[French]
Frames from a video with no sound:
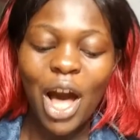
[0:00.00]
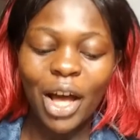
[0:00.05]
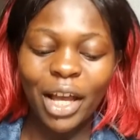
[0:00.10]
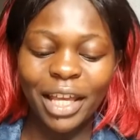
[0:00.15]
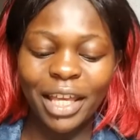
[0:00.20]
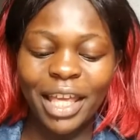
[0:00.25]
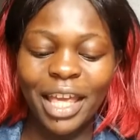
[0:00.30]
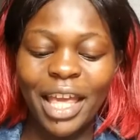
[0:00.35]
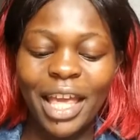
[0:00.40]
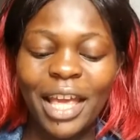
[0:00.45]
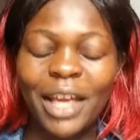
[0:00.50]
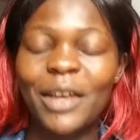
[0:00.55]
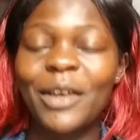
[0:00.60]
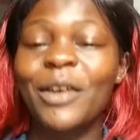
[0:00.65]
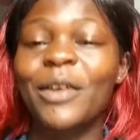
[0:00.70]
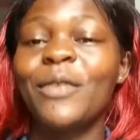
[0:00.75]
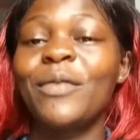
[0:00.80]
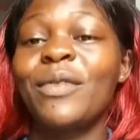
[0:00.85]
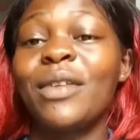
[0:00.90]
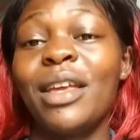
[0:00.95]
Ok,
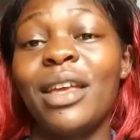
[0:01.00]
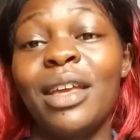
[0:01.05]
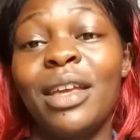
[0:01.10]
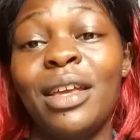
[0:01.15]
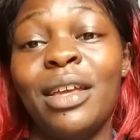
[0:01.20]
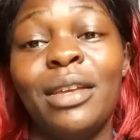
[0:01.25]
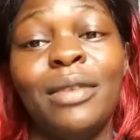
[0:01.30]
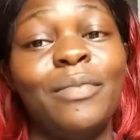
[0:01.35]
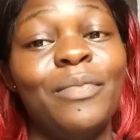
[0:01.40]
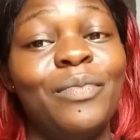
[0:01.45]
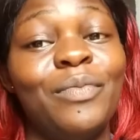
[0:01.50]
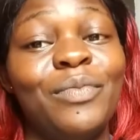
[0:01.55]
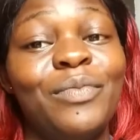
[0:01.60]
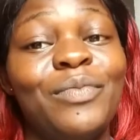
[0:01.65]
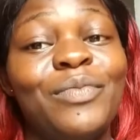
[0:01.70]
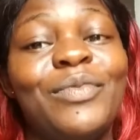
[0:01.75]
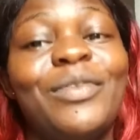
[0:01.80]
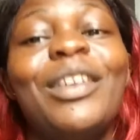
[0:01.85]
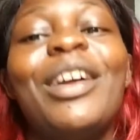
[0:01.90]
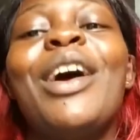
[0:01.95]
et
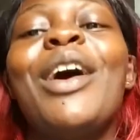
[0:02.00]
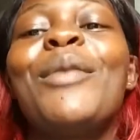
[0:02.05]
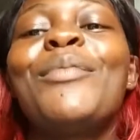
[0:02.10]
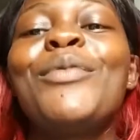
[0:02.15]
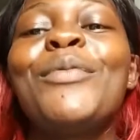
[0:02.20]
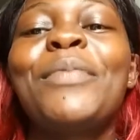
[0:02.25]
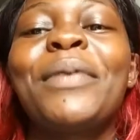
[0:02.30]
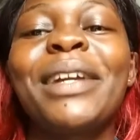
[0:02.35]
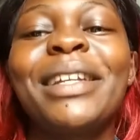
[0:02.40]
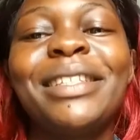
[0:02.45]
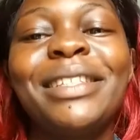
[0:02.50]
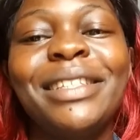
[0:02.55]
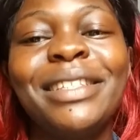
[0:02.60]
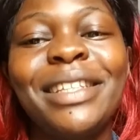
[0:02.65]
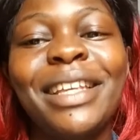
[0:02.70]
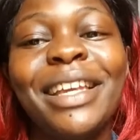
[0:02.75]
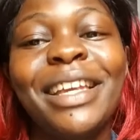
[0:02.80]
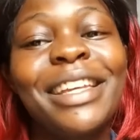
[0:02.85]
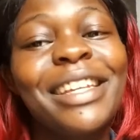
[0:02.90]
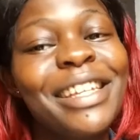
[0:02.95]
pour
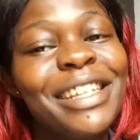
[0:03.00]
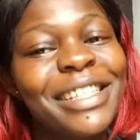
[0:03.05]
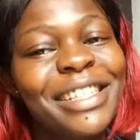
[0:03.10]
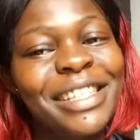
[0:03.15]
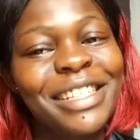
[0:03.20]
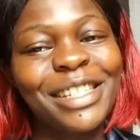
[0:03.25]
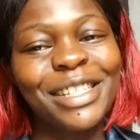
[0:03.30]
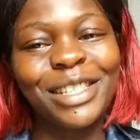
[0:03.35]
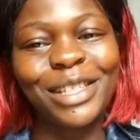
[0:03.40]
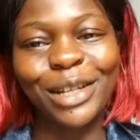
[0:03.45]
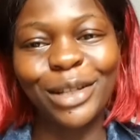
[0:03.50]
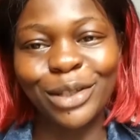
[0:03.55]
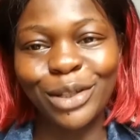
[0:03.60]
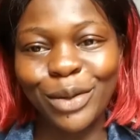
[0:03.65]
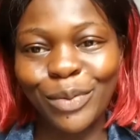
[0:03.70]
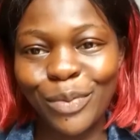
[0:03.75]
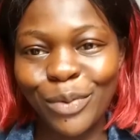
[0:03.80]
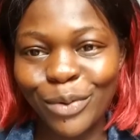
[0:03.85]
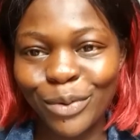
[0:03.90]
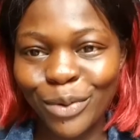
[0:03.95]
préciser, ici c'est
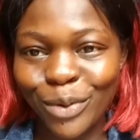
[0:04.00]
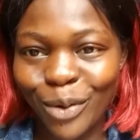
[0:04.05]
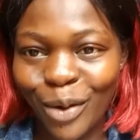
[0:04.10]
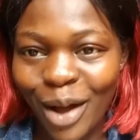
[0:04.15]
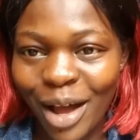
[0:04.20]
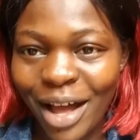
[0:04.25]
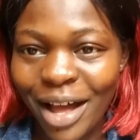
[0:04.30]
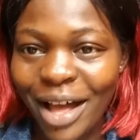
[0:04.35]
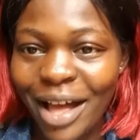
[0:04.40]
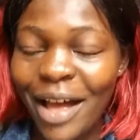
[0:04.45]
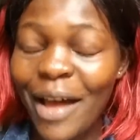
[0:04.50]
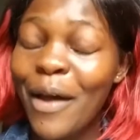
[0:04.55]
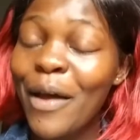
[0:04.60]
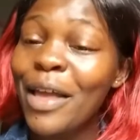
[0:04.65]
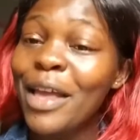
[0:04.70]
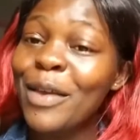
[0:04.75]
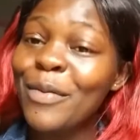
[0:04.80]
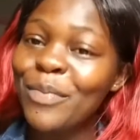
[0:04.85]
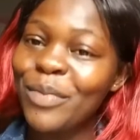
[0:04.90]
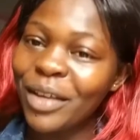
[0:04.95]
Santé pour Noir
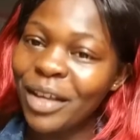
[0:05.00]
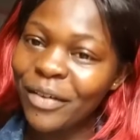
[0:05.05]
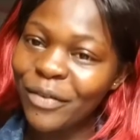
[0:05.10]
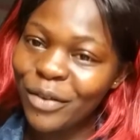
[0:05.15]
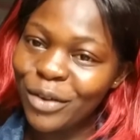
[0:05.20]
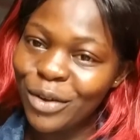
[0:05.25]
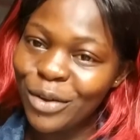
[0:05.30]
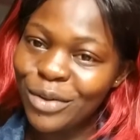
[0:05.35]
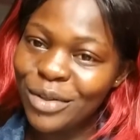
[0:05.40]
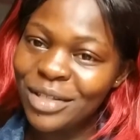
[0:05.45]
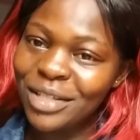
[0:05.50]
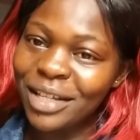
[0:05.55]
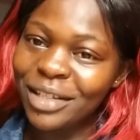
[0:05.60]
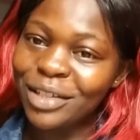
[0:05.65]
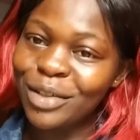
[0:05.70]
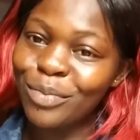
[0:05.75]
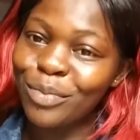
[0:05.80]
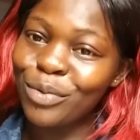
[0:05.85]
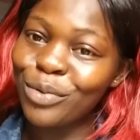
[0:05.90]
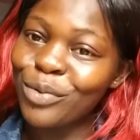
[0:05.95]
et bienvenue sur
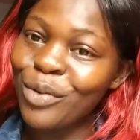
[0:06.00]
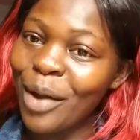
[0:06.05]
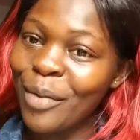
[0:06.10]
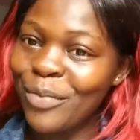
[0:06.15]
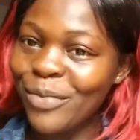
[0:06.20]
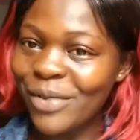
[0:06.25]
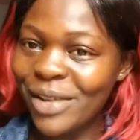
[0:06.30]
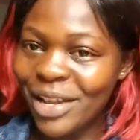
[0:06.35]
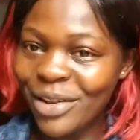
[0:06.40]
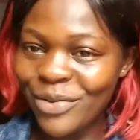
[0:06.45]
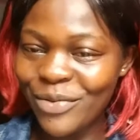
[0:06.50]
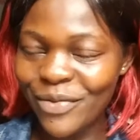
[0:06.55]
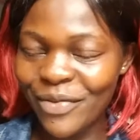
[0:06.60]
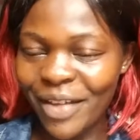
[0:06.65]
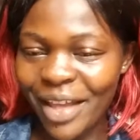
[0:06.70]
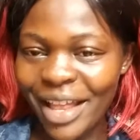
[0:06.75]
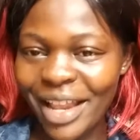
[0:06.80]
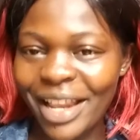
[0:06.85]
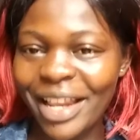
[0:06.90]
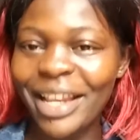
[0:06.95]
Santé pour Noir pour les
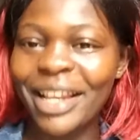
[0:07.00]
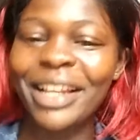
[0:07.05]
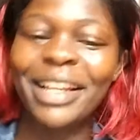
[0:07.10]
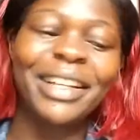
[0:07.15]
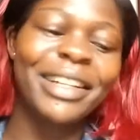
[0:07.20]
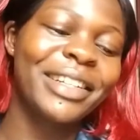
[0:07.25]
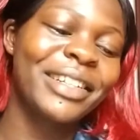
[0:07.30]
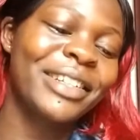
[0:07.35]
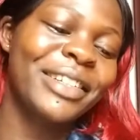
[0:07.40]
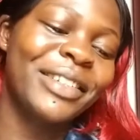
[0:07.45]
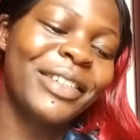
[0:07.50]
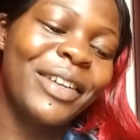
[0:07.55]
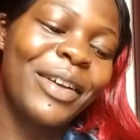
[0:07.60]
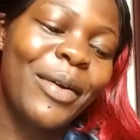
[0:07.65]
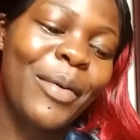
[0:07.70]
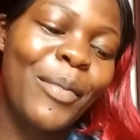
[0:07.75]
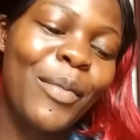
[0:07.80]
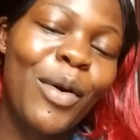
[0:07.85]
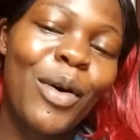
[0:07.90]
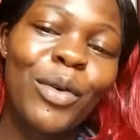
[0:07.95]
nouvelles.
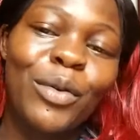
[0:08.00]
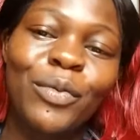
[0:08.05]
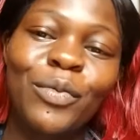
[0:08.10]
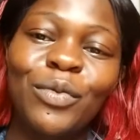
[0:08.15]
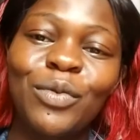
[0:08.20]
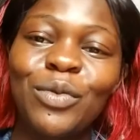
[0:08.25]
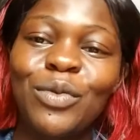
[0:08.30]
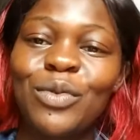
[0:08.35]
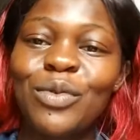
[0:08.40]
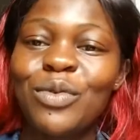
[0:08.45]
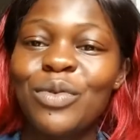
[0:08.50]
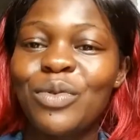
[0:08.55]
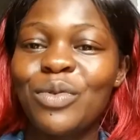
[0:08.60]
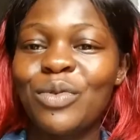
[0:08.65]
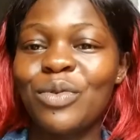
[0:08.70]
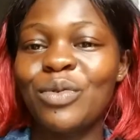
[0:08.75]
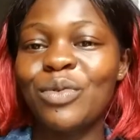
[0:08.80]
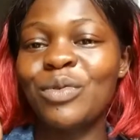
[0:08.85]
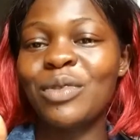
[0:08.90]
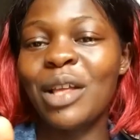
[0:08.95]
Bon,
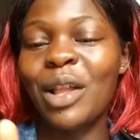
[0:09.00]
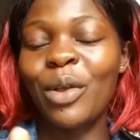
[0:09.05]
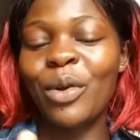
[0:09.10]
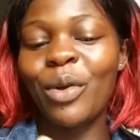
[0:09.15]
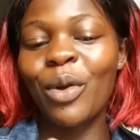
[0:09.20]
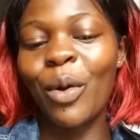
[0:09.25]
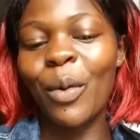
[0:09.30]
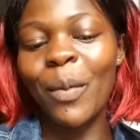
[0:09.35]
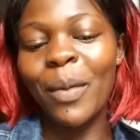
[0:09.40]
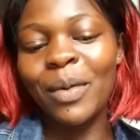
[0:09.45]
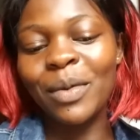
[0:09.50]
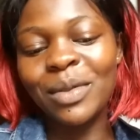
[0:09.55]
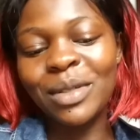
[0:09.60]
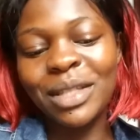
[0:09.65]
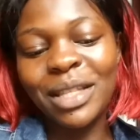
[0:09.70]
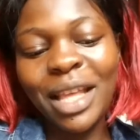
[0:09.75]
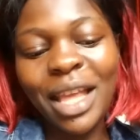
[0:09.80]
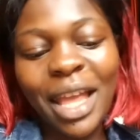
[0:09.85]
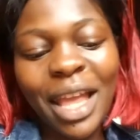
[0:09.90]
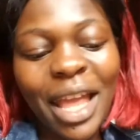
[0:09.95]
allons
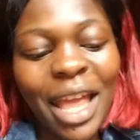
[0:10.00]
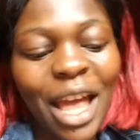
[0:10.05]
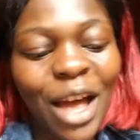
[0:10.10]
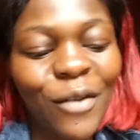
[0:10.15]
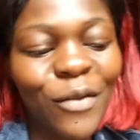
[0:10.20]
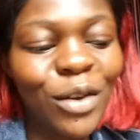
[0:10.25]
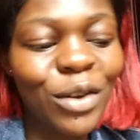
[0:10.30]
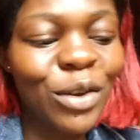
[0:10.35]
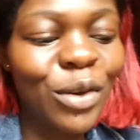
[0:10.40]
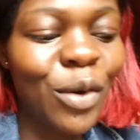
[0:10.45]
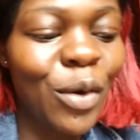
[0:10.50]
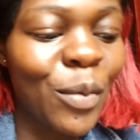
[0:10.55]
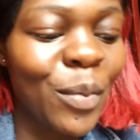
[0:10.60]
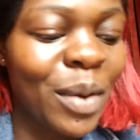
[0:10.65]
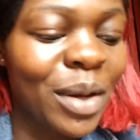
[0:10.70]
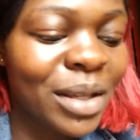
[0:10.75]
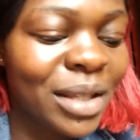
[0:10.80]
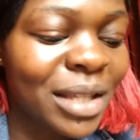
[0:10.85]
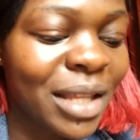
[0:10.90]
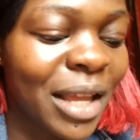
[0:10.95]
commencer. Et avant de
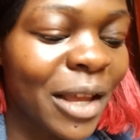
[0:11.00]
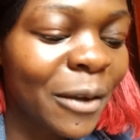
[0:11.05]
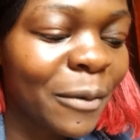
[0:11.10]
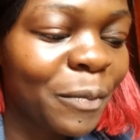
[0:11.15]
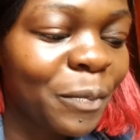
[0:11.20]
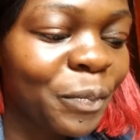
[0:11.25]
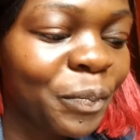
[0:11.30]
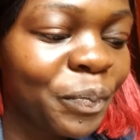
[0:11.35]
commencer,